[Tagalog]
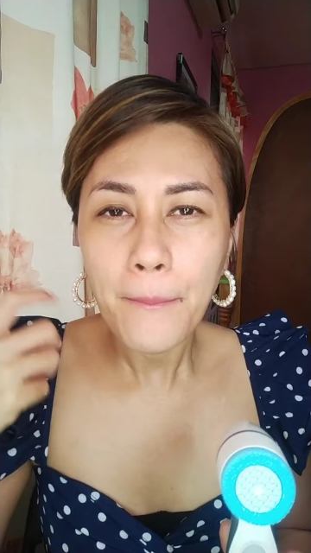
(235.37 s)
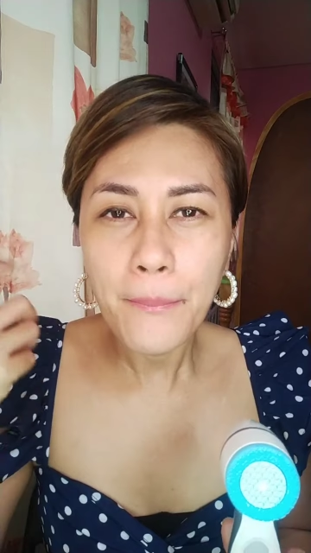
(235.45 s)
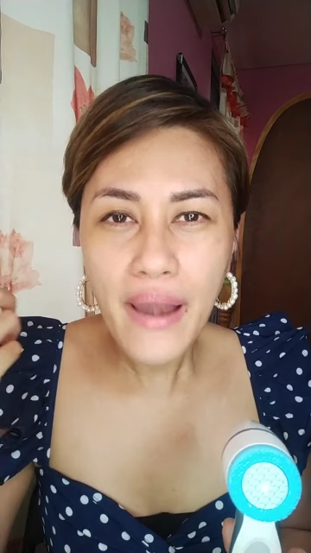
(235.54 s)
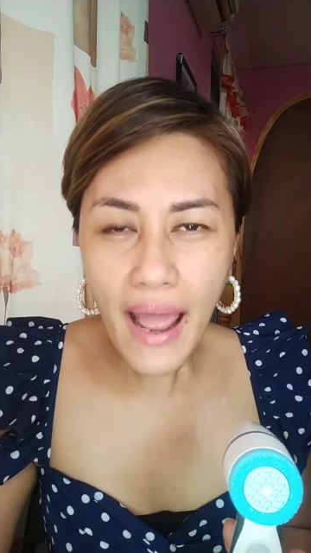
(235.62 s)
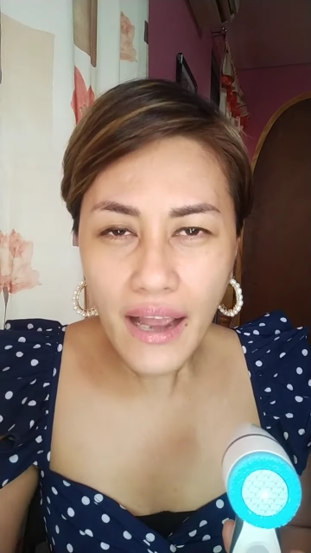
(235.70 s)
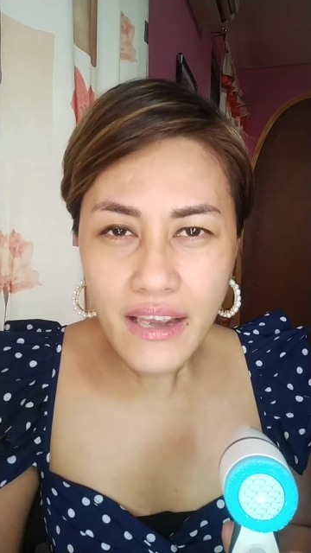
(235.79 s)

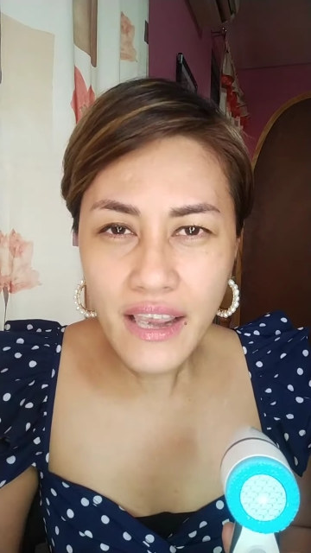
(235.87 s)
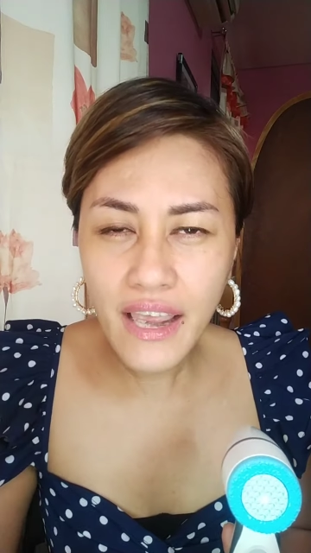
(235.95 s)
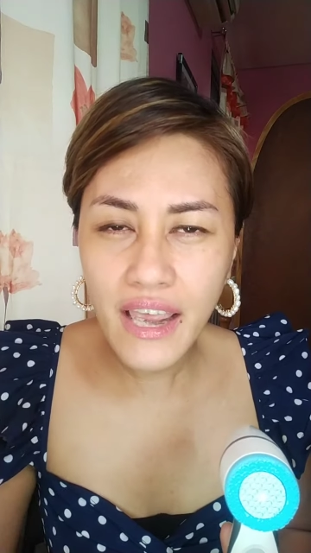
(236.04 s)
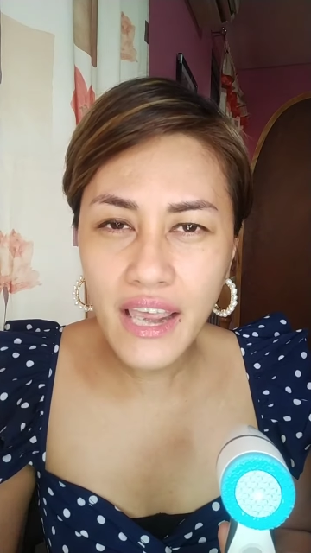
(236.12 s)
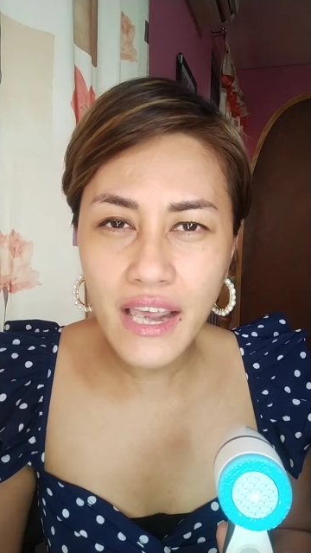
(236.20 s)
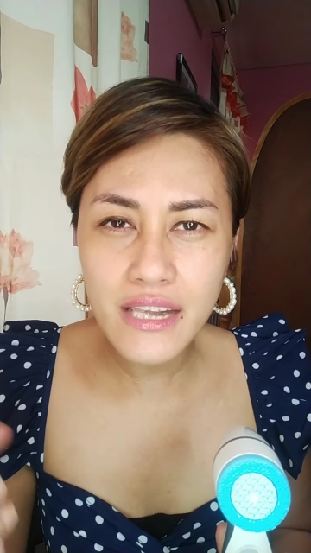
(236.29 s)

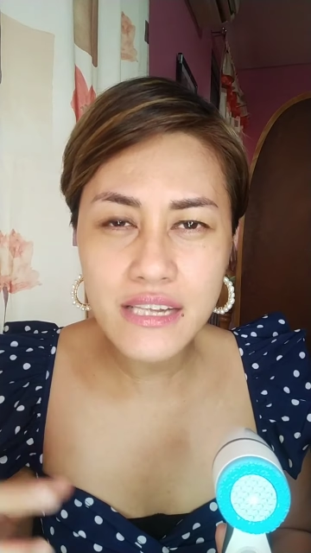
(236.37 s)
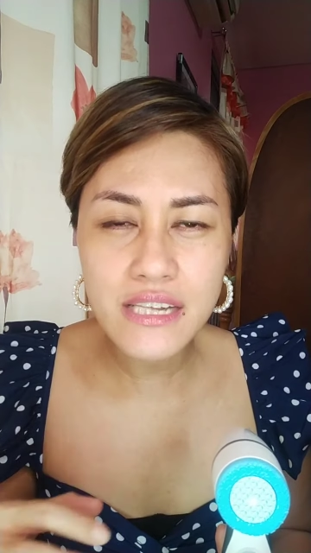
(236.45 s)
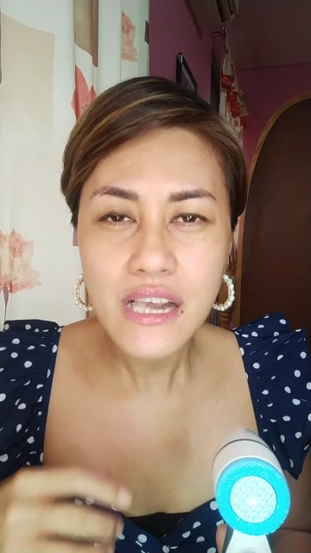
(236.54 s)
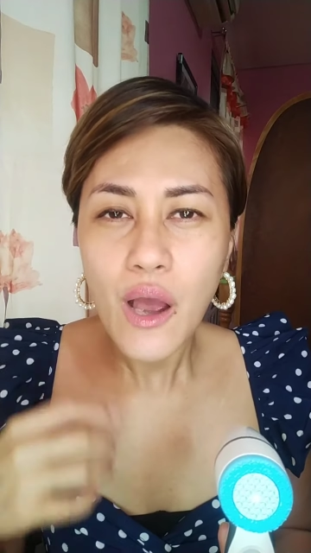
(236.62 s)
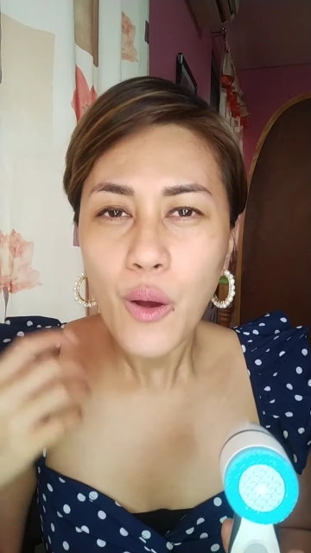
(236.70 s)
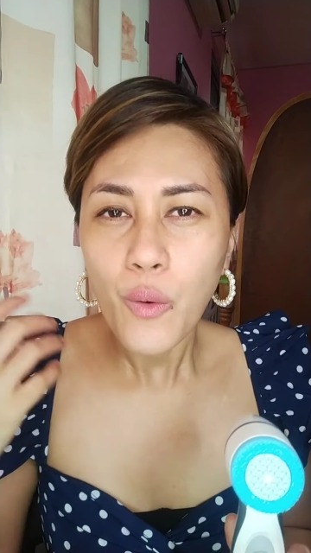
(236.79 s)

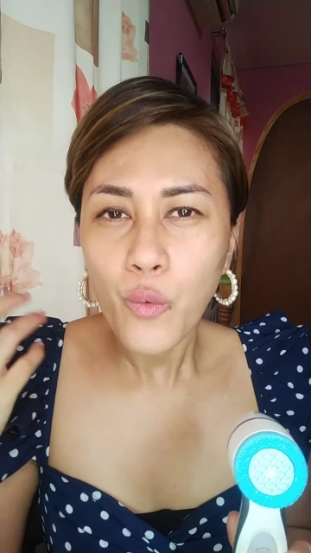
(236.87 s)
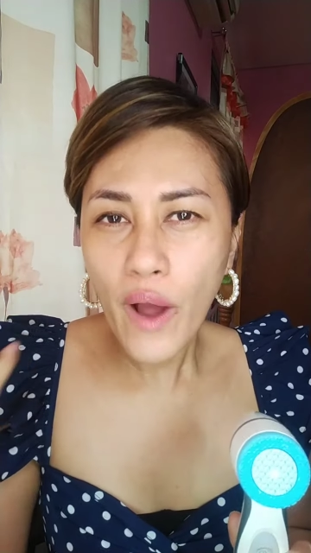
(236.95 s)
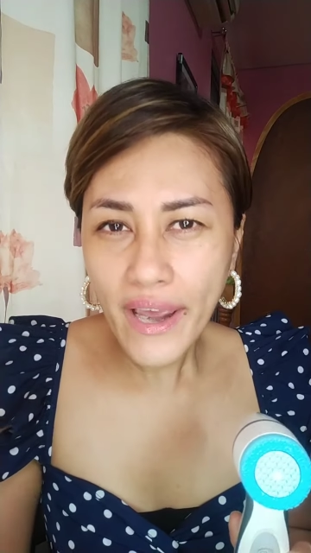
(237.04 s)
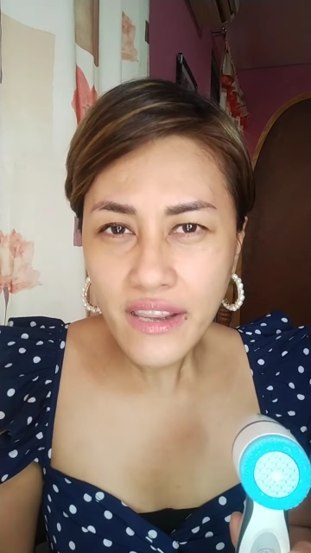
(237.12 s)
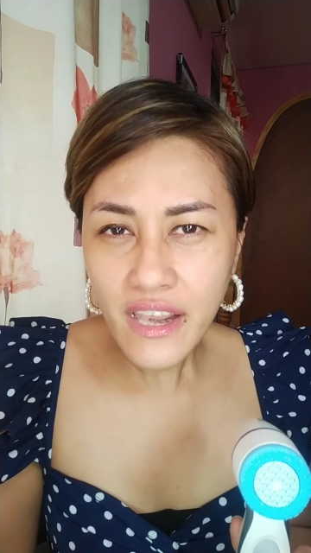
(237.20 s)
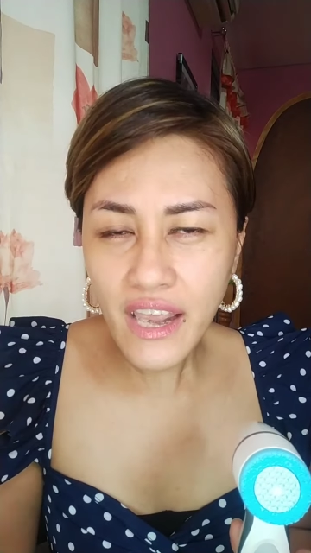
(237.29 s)
blackheads,
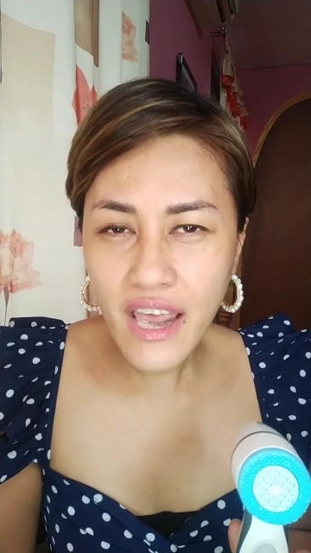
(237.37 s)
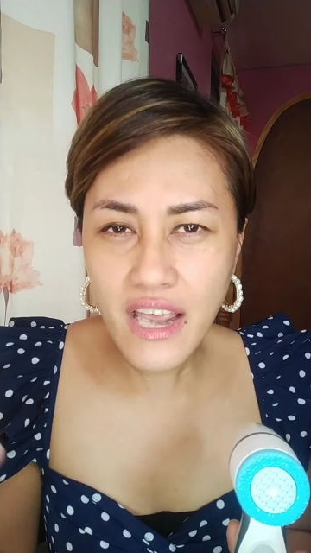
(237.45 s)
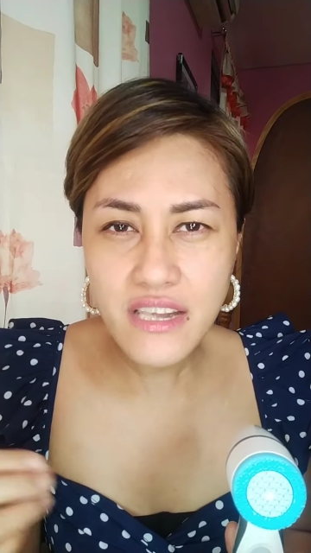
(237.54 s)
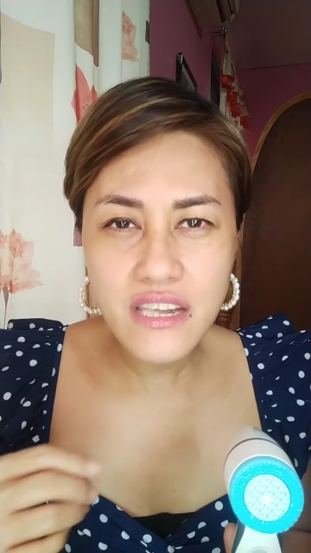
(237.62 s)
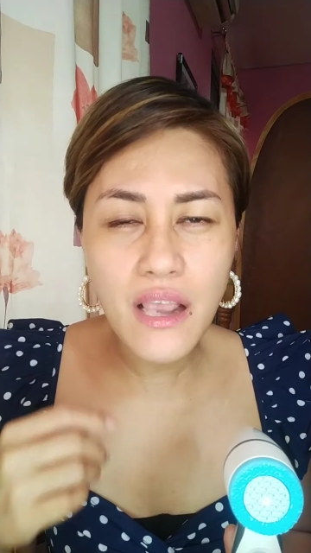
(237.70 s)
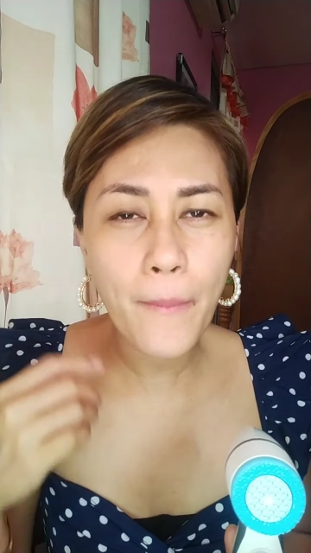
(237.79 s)

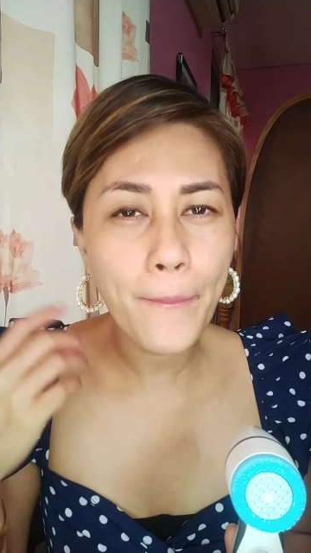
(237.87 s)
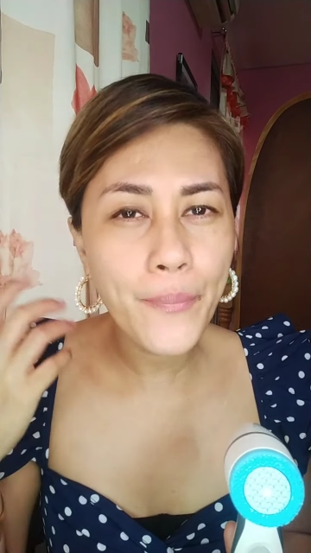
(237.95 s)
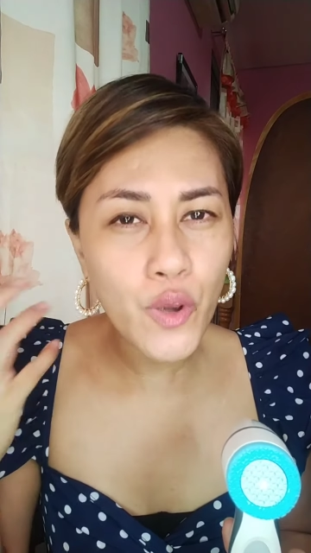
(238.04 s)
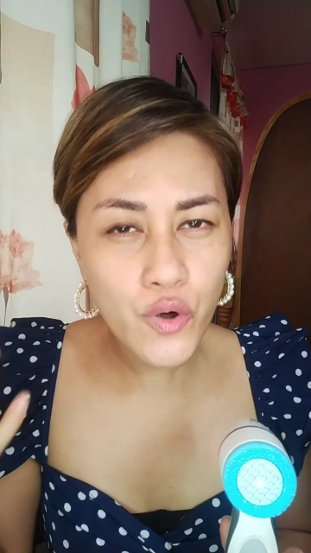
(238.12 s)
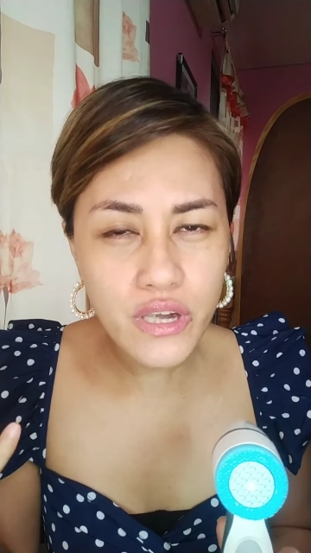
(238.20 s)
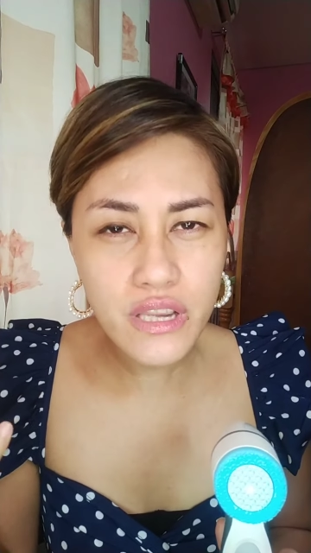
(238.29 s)
whiteheads,
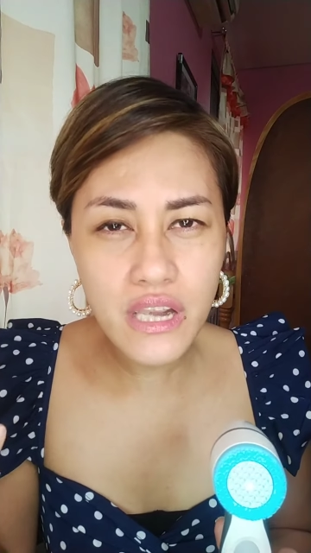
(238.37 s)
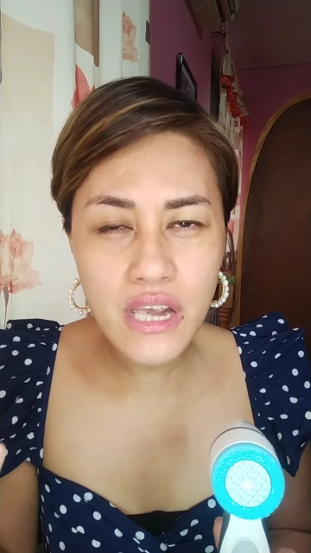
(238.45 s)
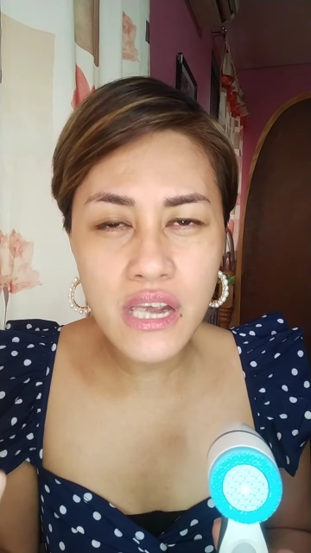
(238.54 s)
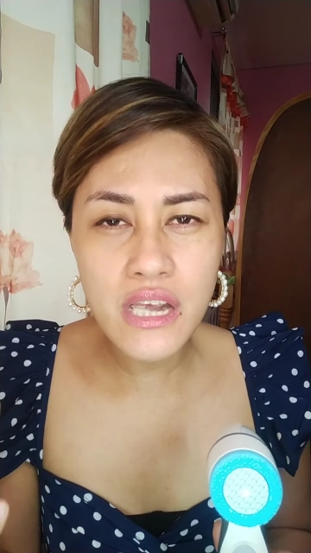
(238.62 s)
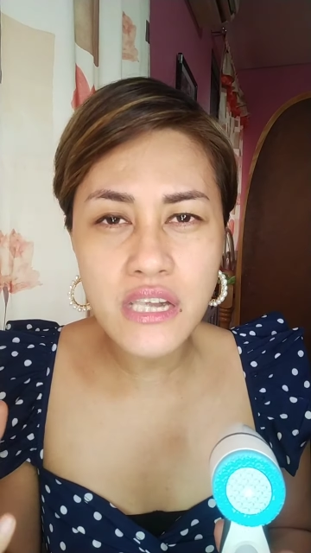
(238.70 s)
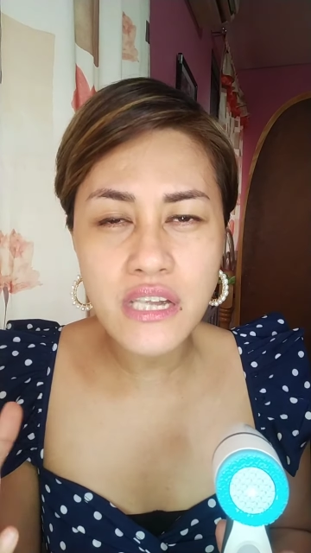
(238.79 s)

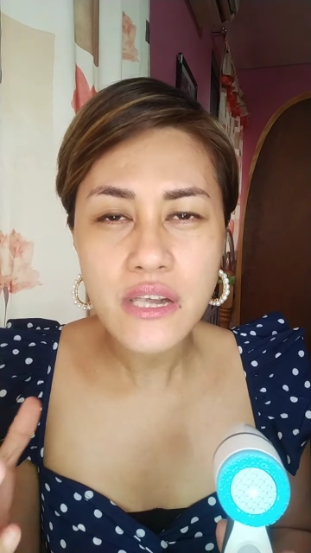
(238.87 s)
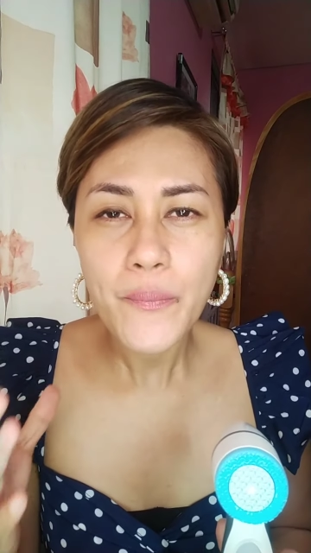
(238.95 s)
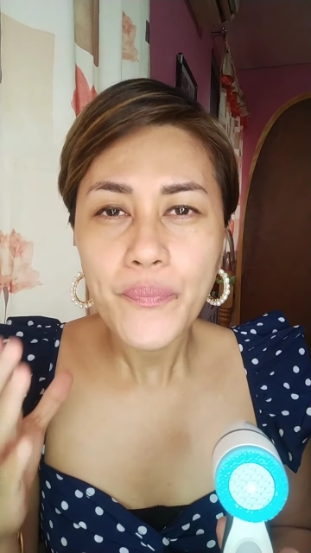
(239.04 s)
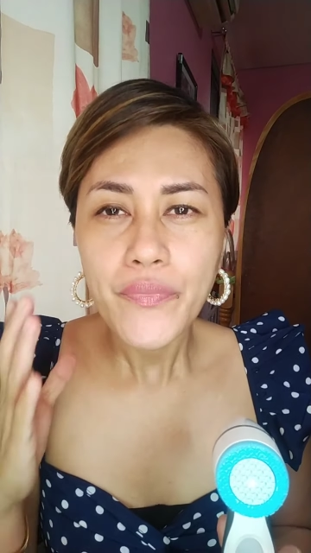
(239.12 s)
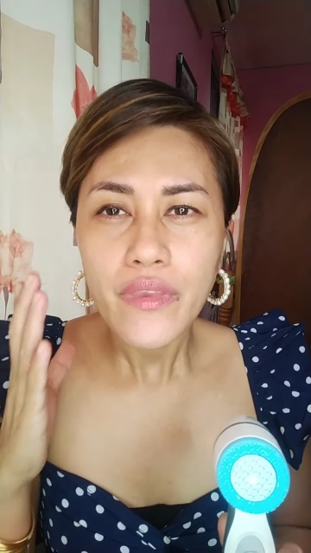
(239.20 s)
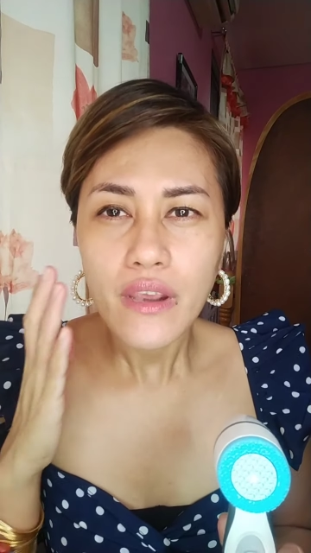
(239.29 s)
impurities,
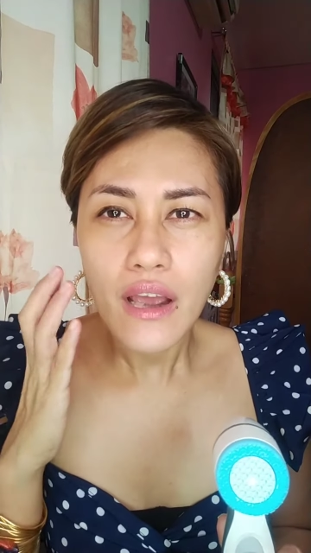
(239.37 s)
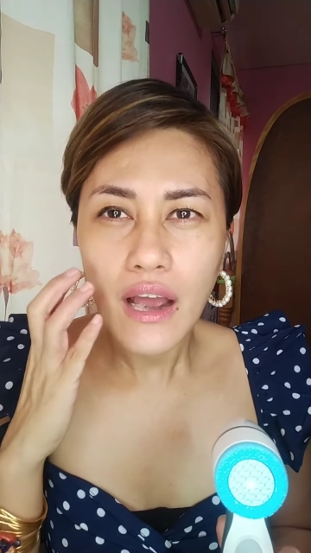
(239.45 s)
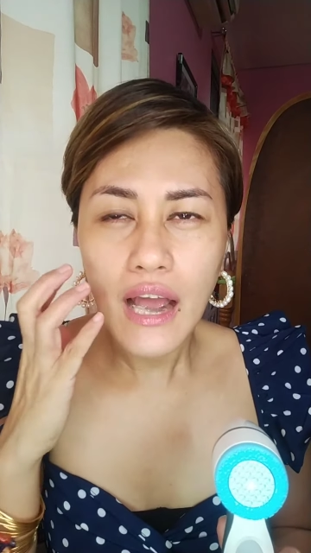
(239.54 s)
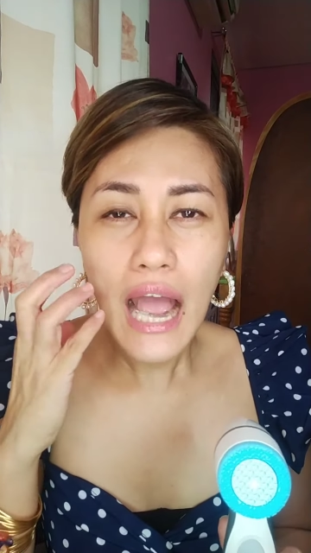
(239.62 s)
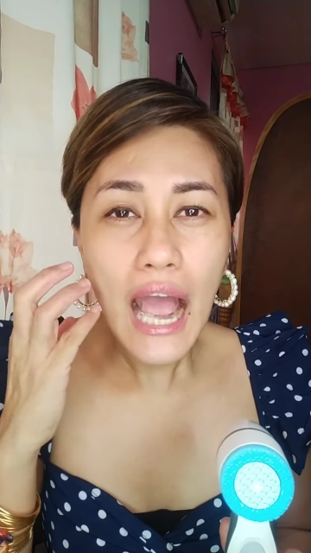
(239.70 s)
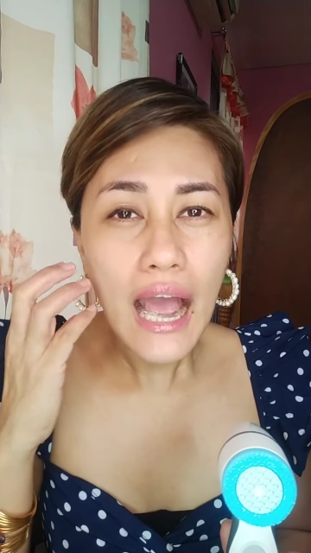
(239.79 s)

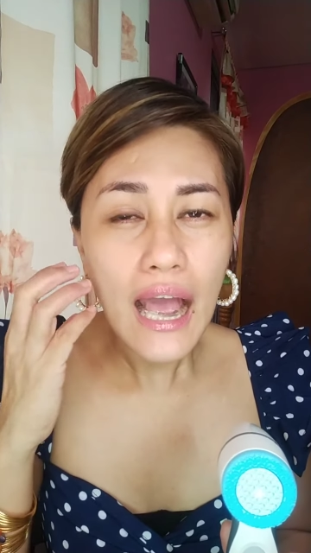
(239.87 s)
uh,